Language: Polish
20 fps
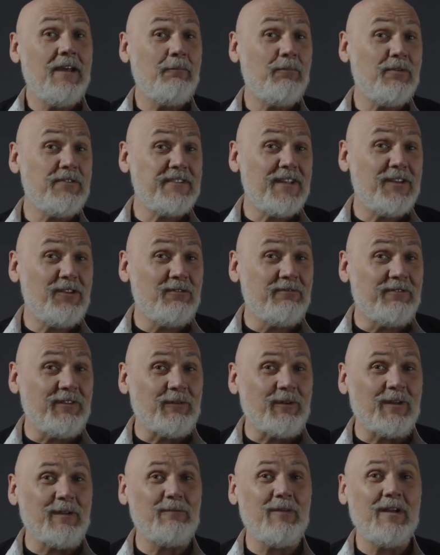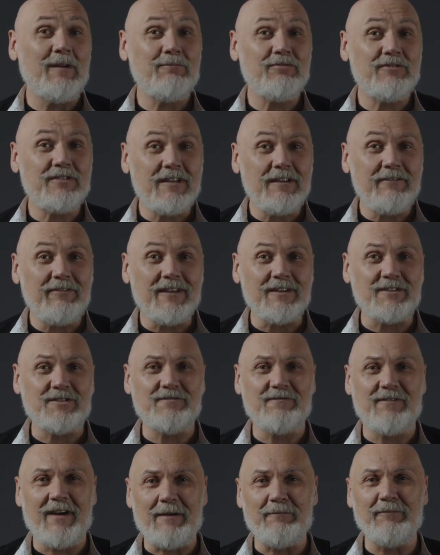postanowiłem
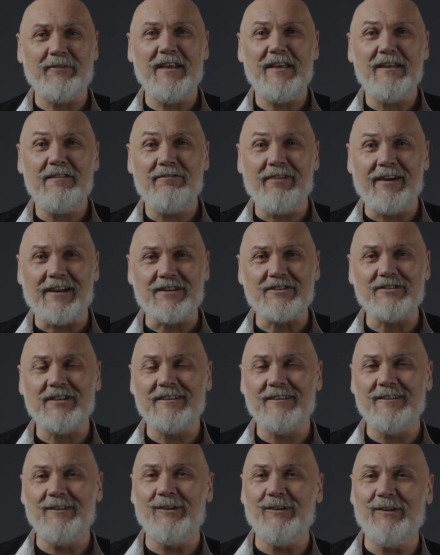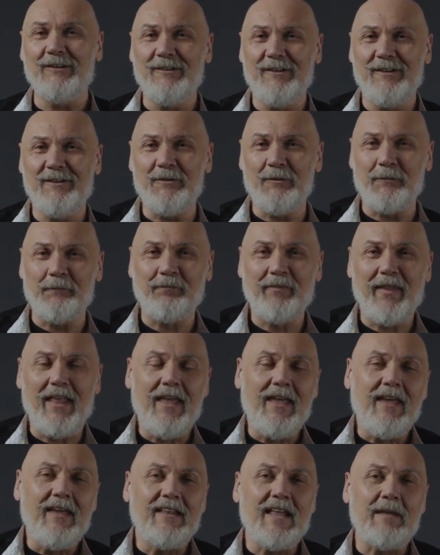przywieźć Wam ten warsztat do Londynu.
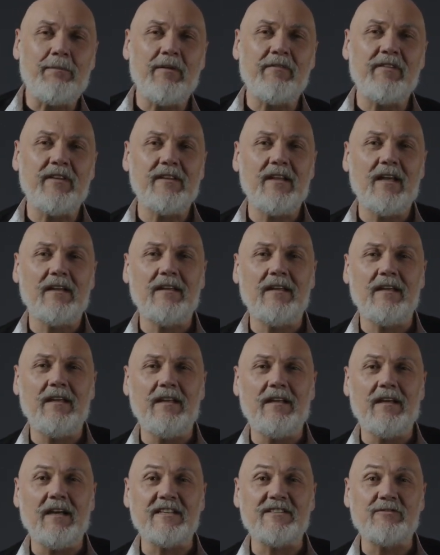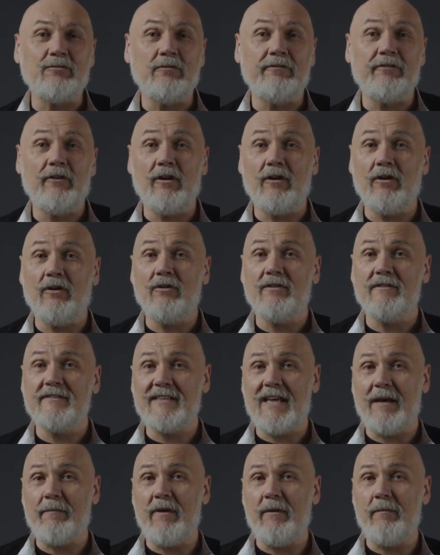Najpierw jednak kilka słów o
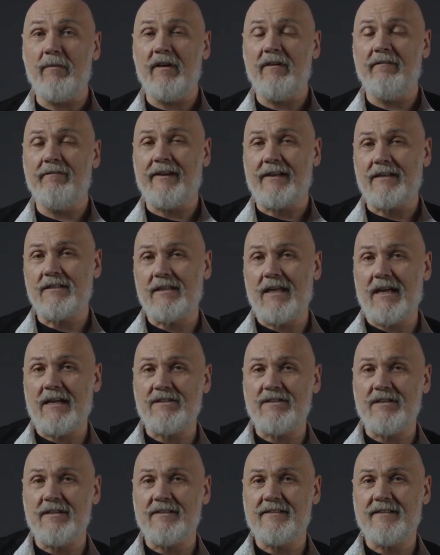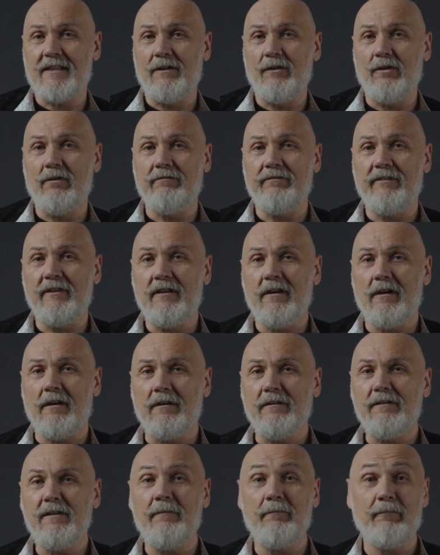samym warsztacie. Stanowi
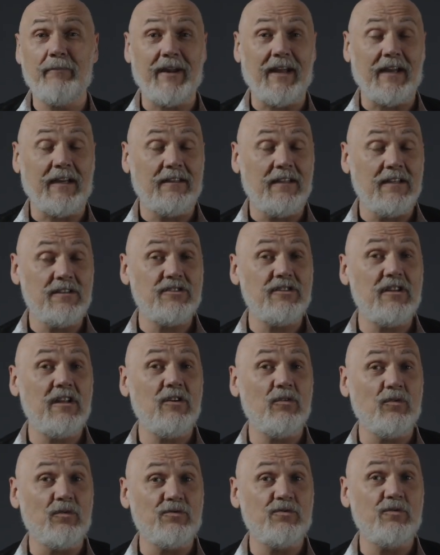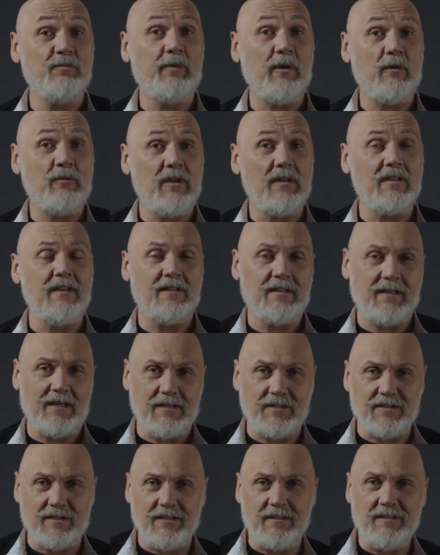on praktyczne uzupełnienie
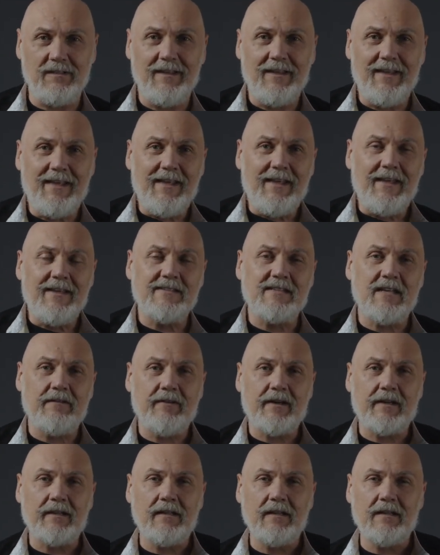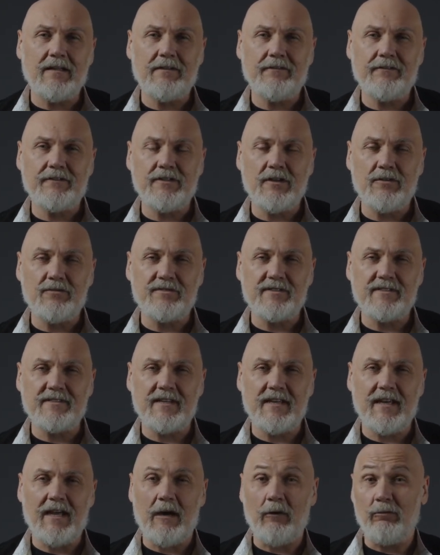treści zawartych w książce